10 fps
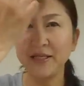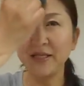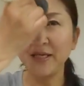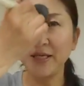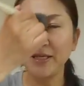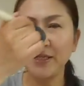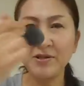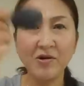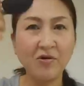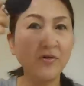
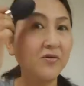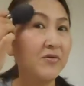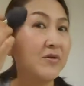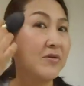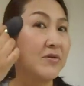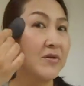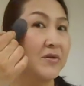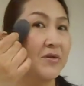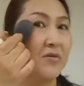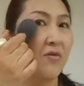チーゾーン
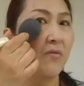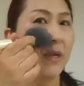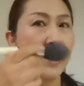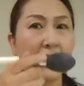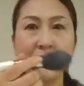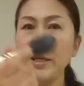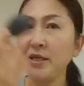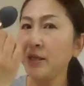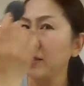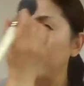こめか
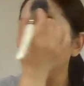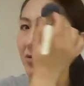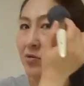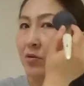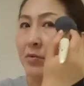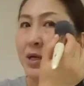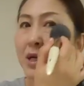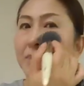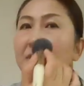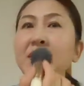みこめ
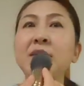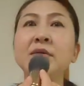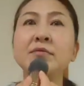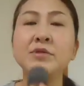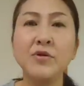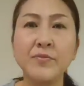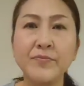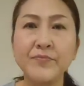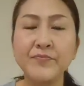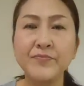かみちょん
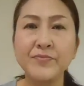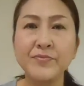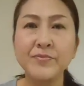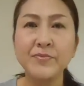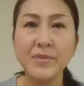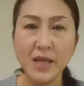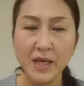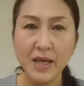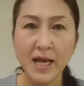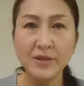ね
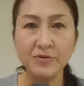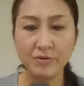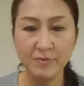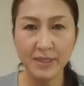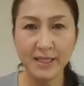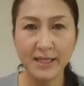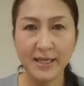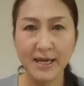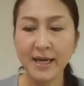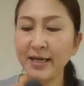あっという間に
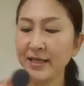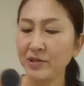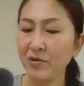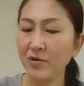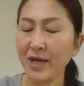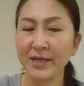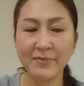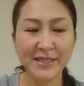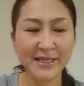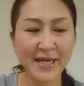ハイライト入り
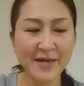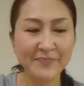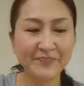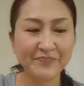ましたね。